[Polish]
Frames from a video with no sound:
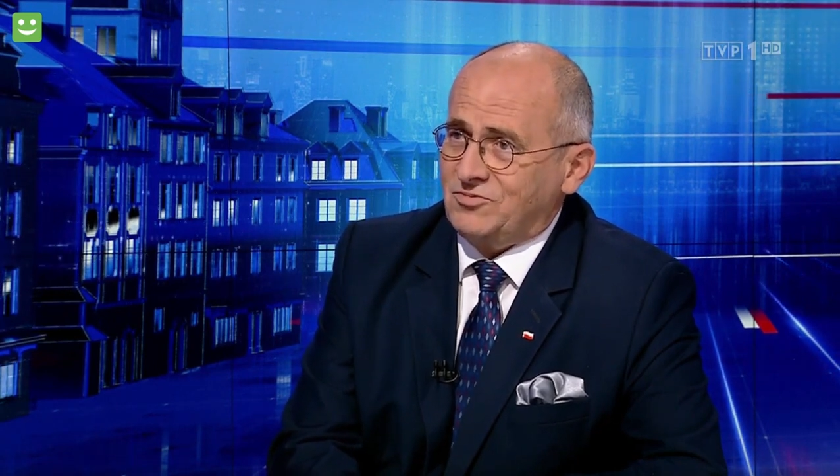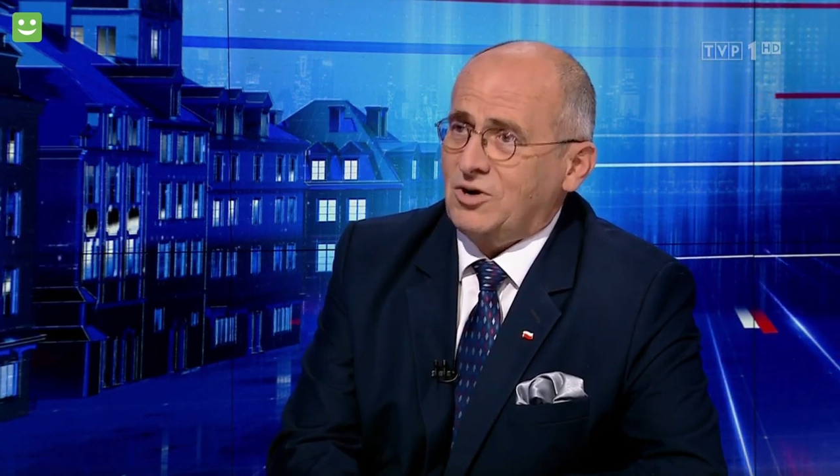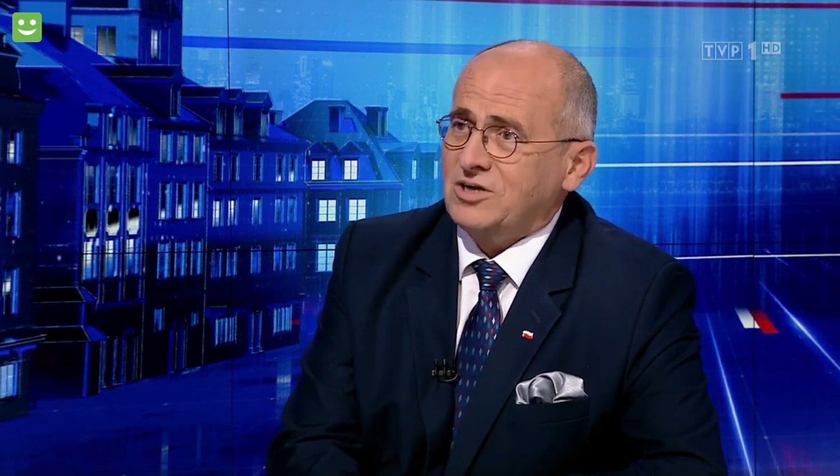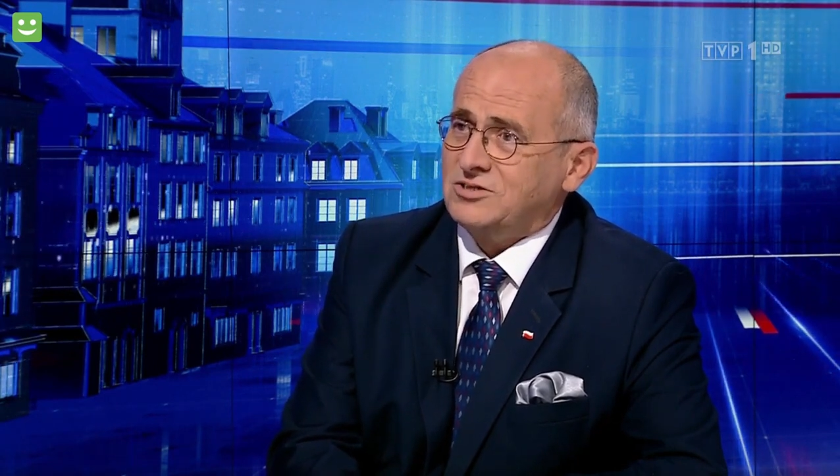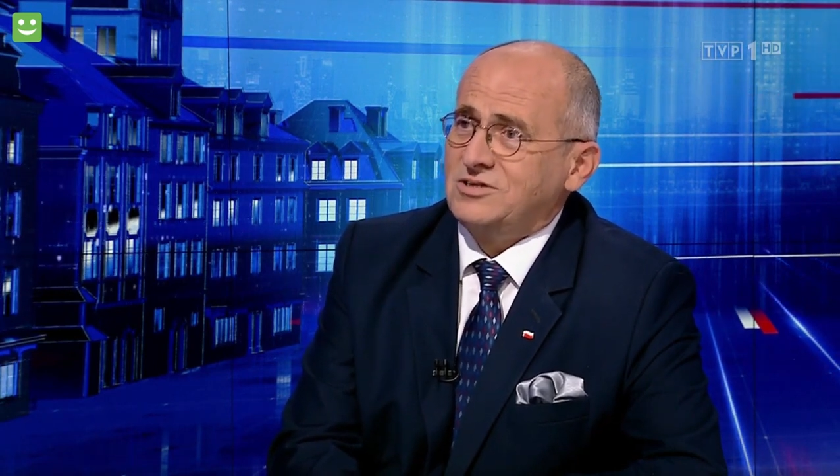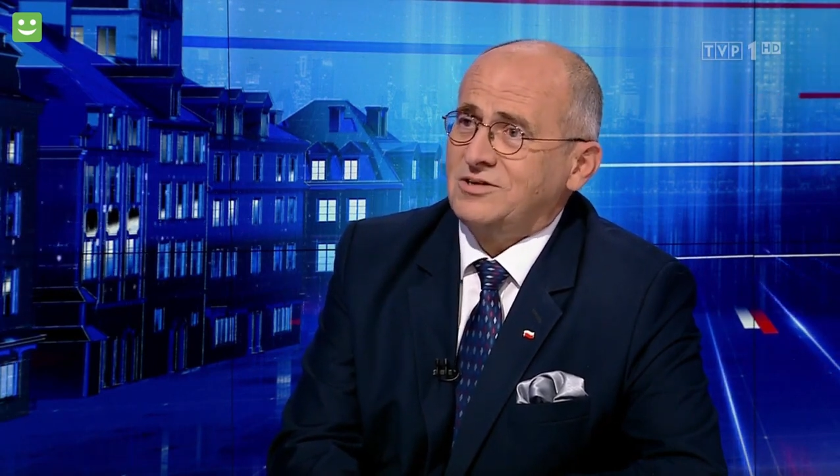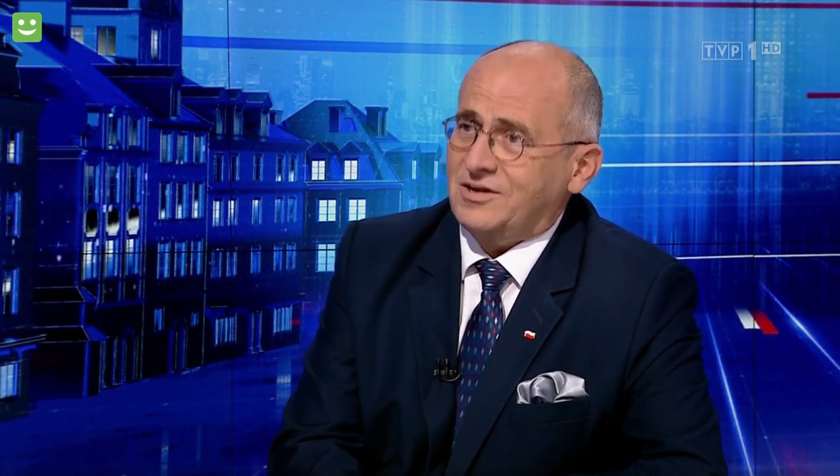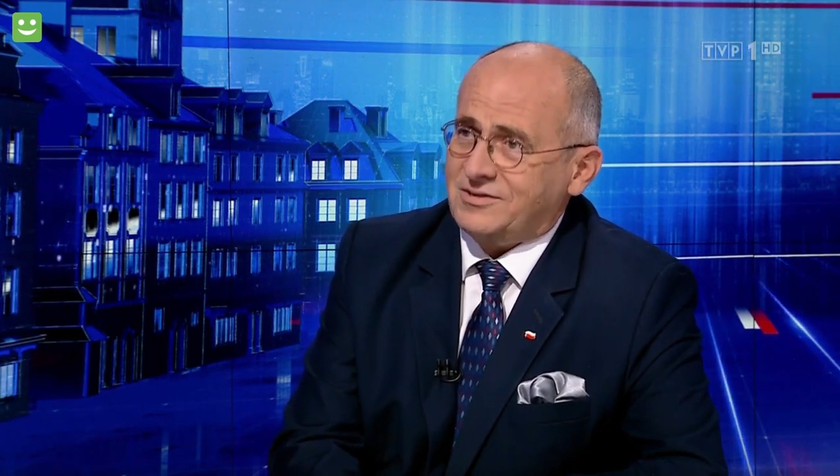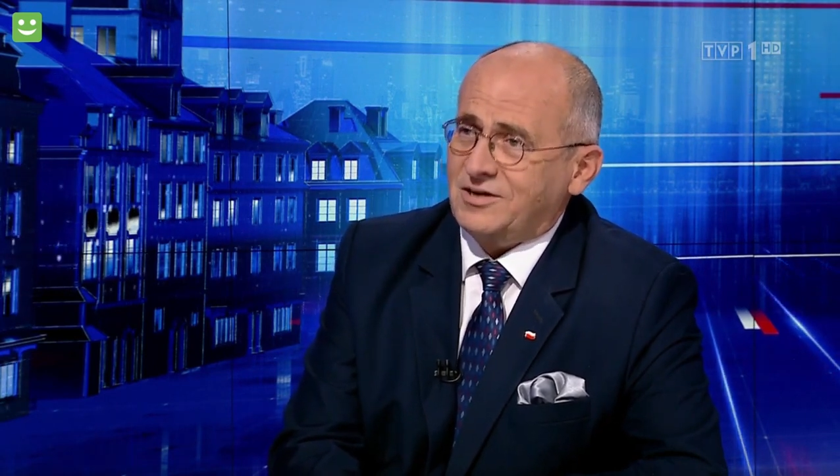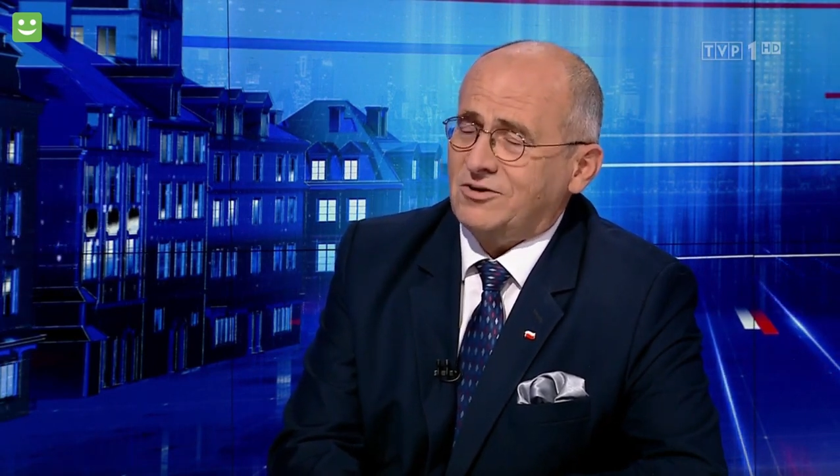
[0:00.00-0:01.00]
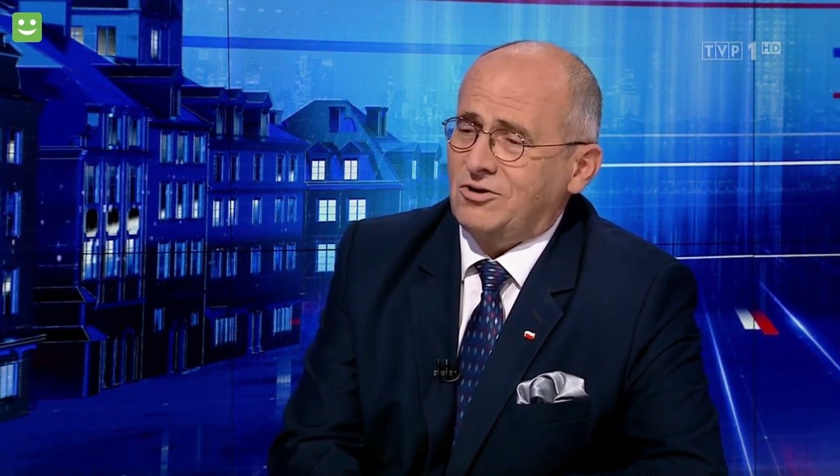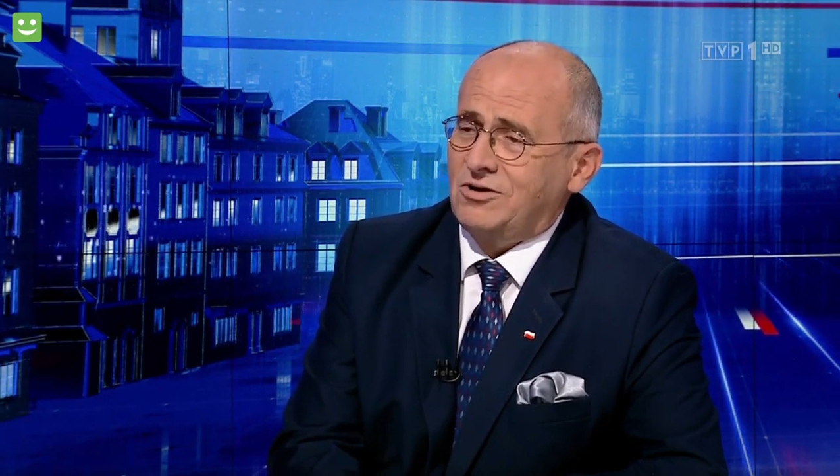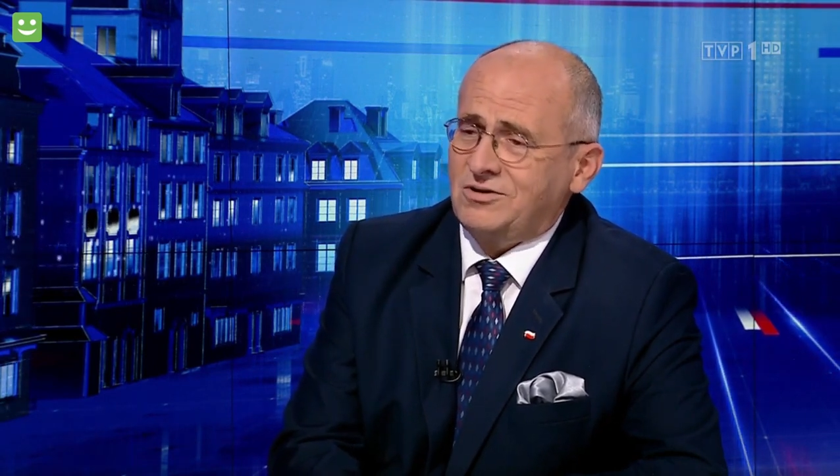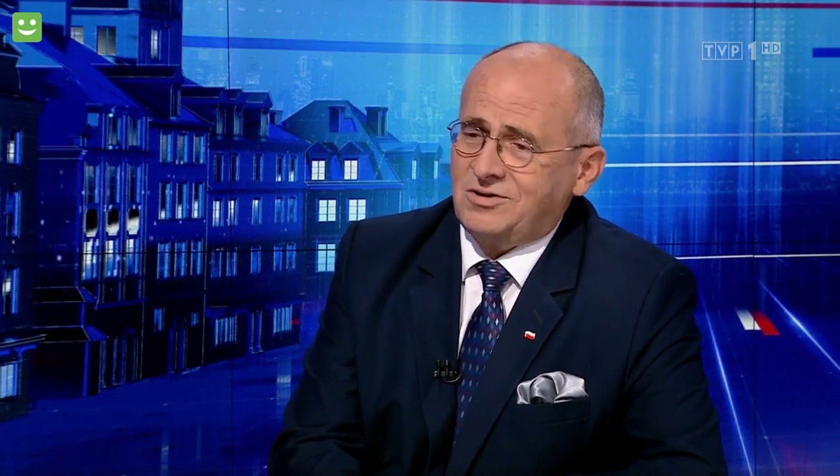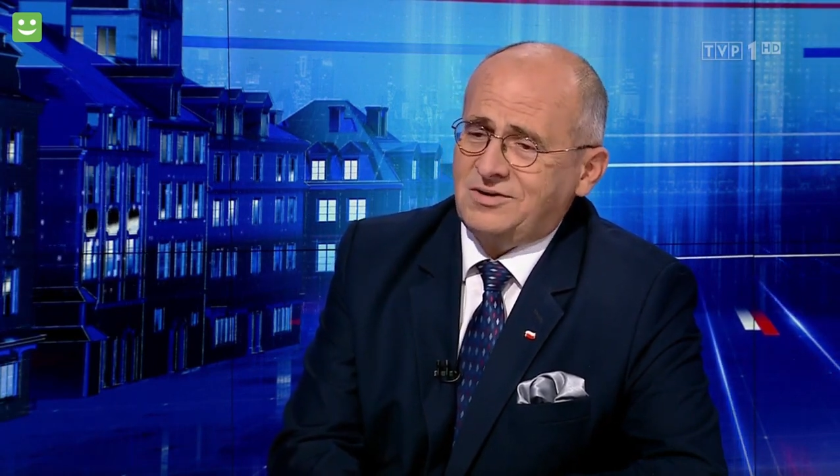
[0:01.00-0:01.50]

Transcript: Właśnie dlatego